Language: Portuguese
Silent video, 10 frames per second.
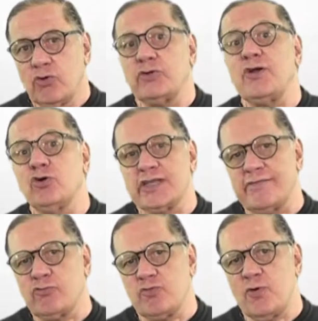quando eu
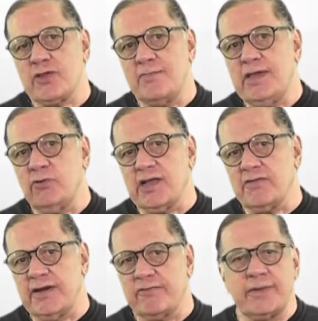encontrava com os meus amigos,
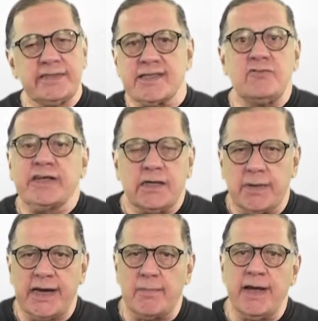eles falavam, Maria, você não vai
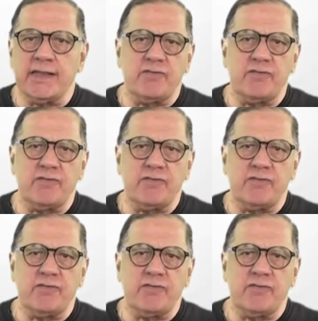trabalhar mais?